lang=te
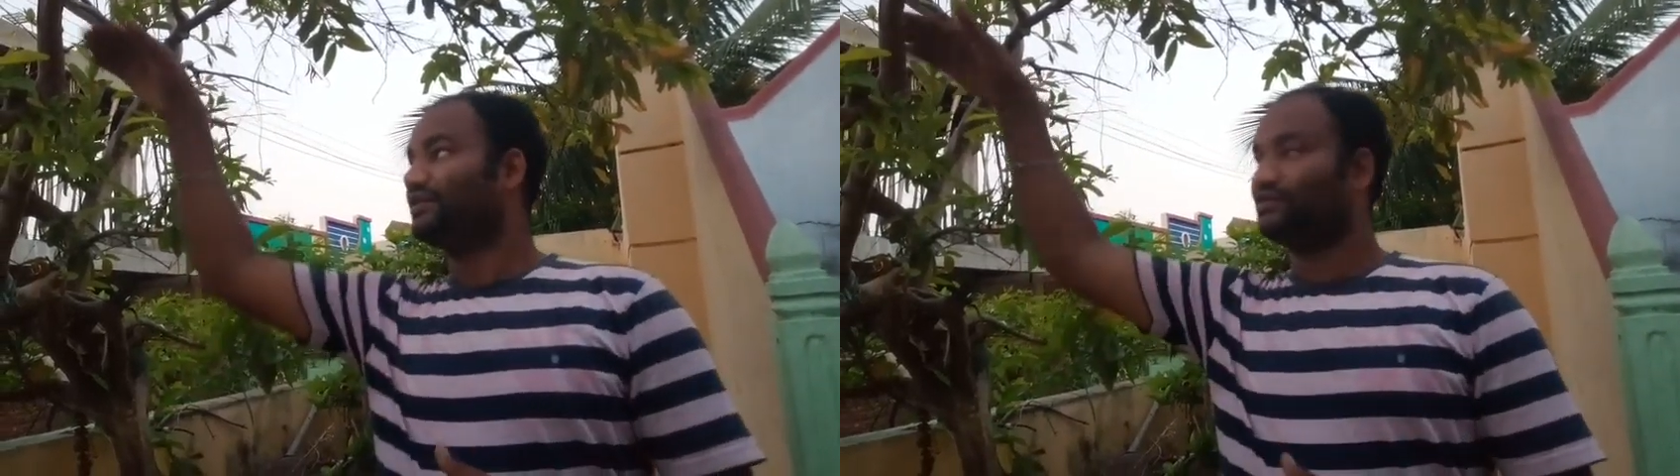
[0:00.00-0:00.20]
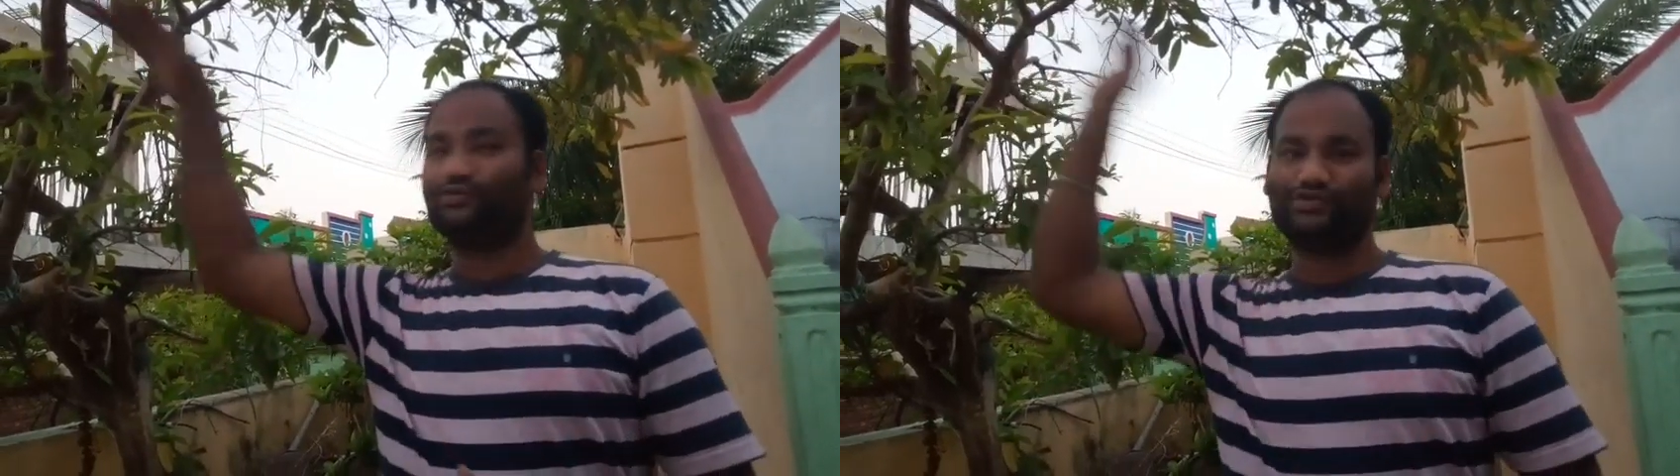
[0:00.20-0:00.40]

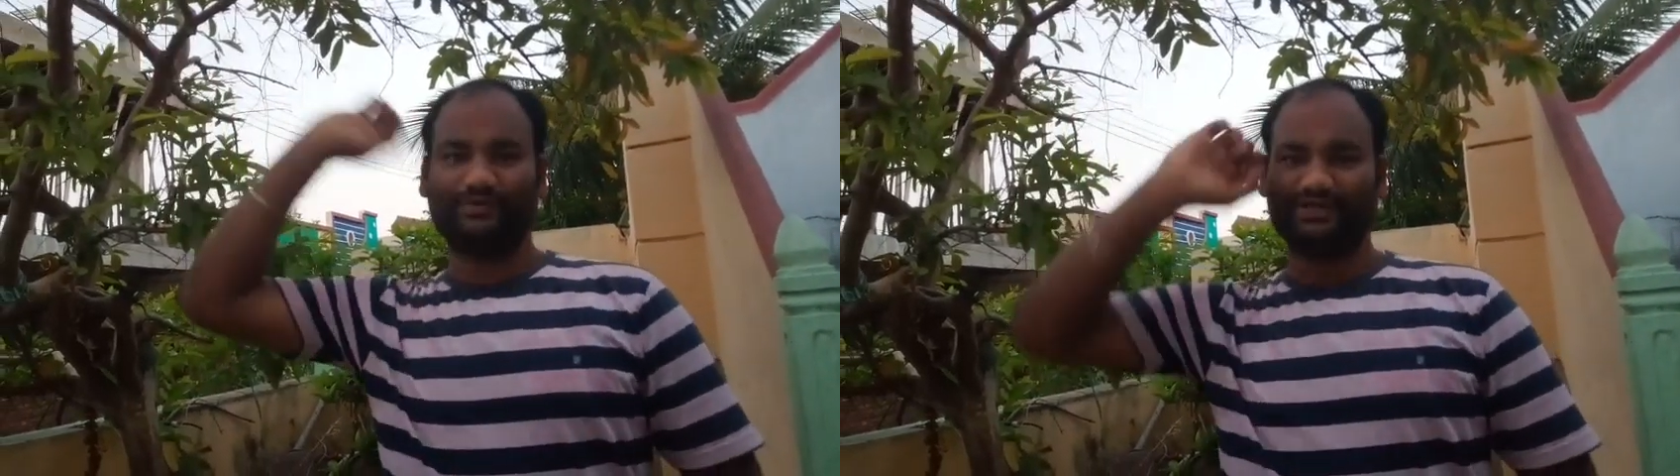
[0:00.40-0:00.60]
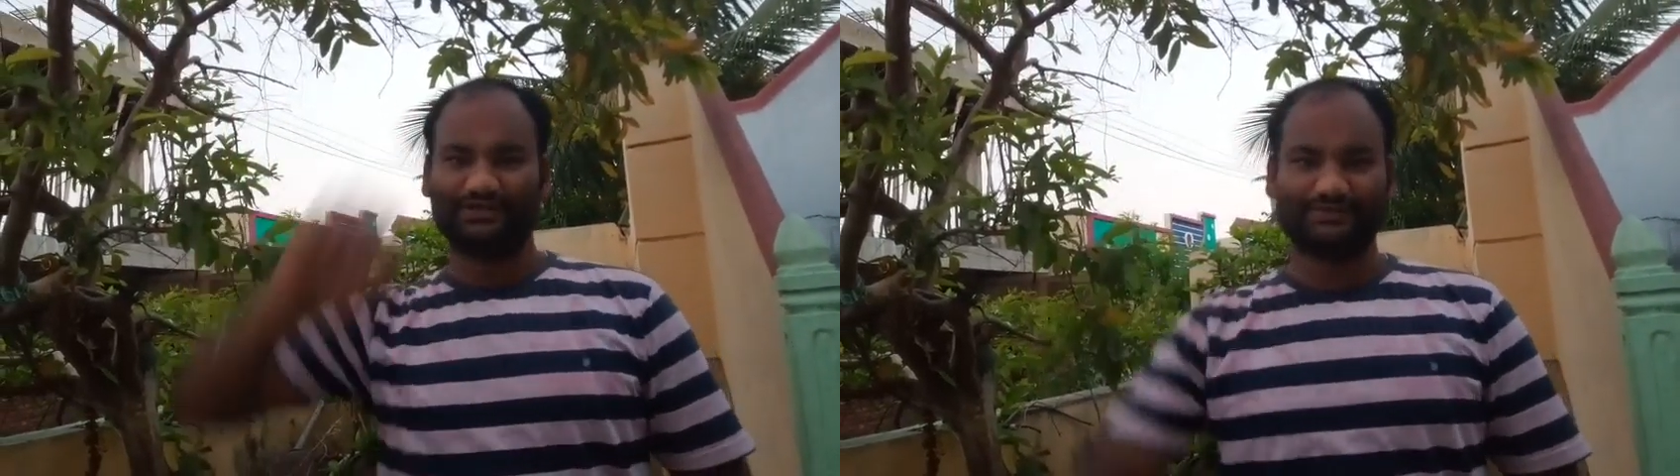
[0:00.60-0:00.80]

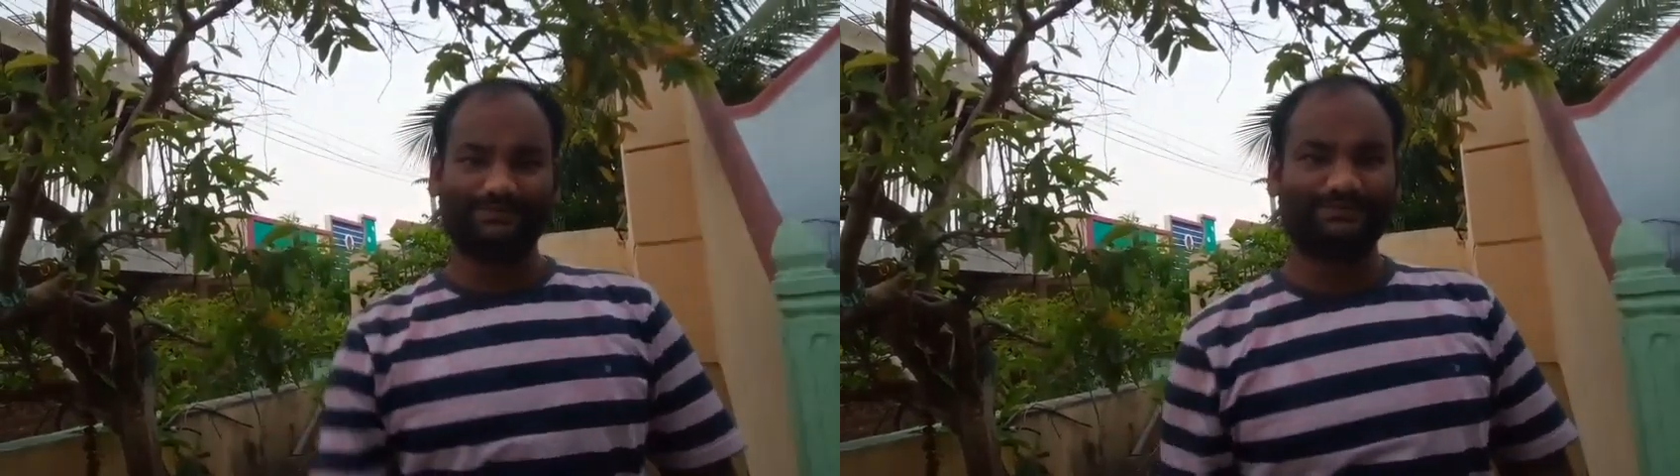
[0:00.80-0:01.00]
కూర్చోబెడతాడు